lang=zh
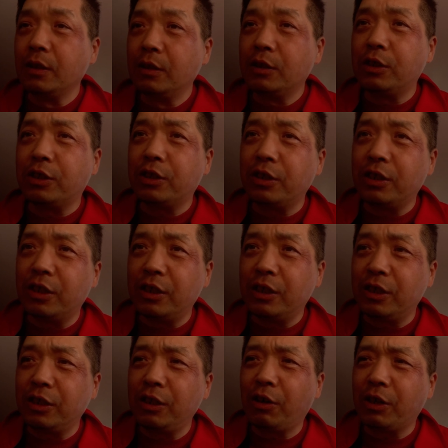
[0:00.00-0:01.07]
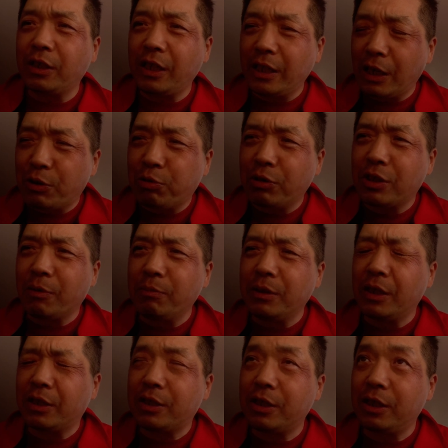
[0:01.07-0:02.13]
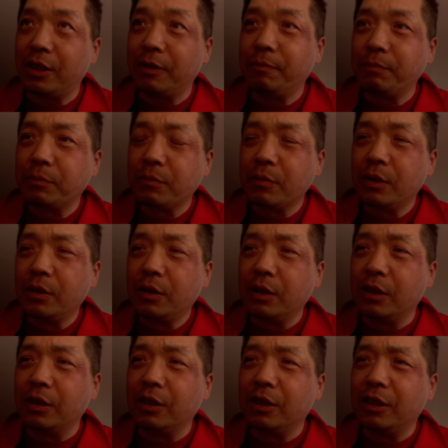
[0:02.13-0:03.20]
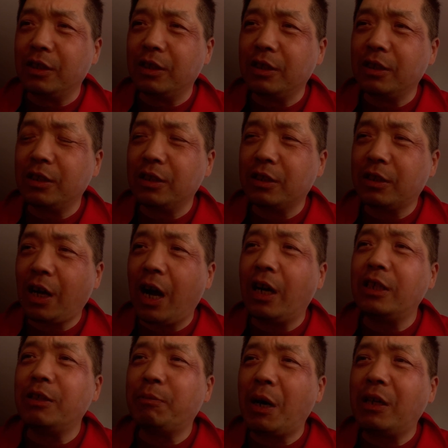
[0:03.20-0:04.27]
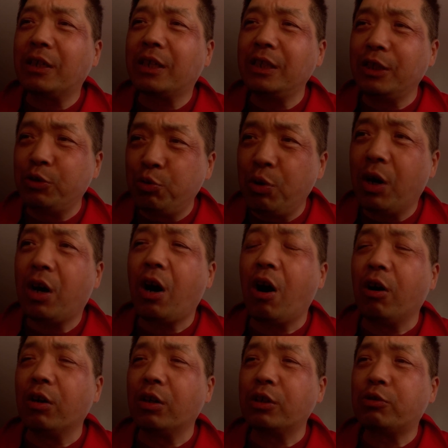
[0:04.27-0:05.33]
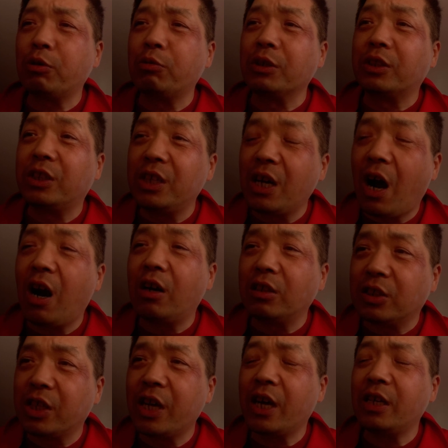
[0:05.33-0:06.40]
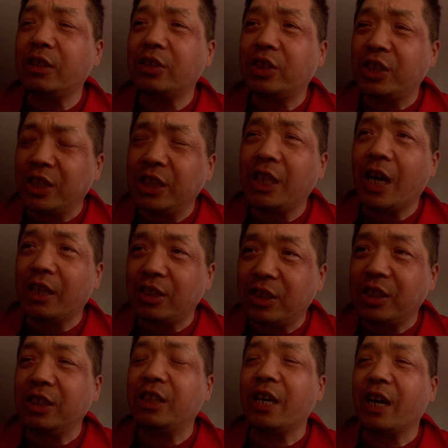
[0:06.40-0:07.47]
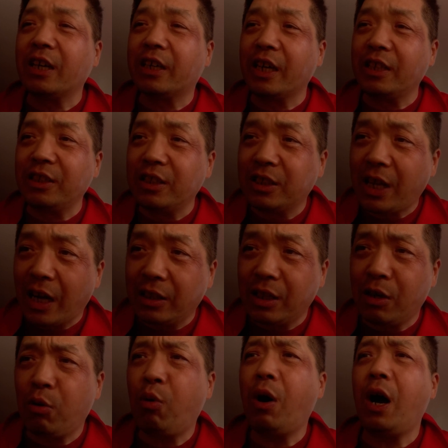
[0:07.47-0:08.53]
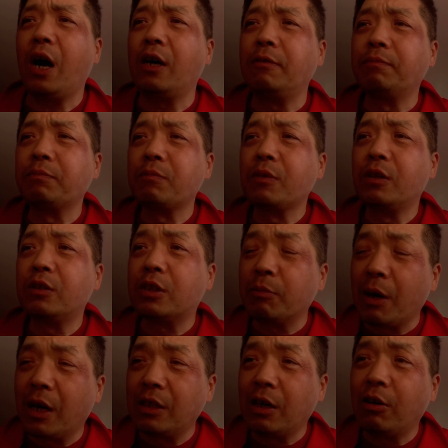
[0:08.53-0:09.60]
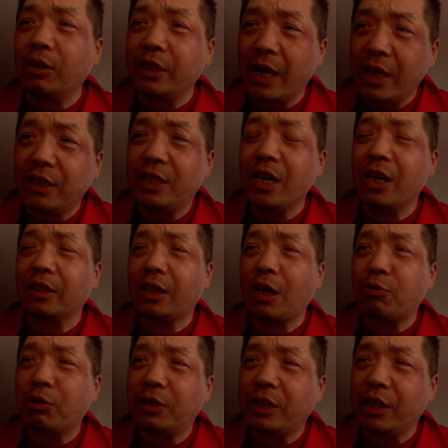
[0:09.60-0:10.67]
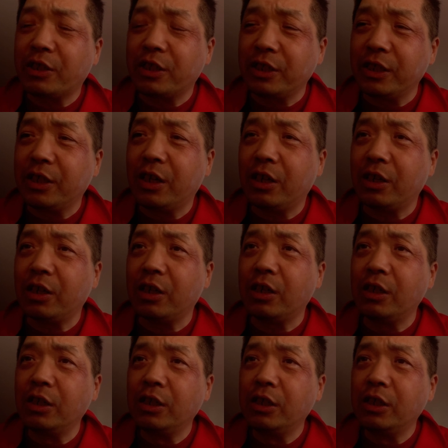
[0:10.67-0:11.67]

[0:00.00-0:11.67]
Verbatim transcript: 就是要跟大家说什么呢？是，呃。他一般是跟你约好了，说我第二天几点几点给您打电话，是吧？然后连线，他说这是一个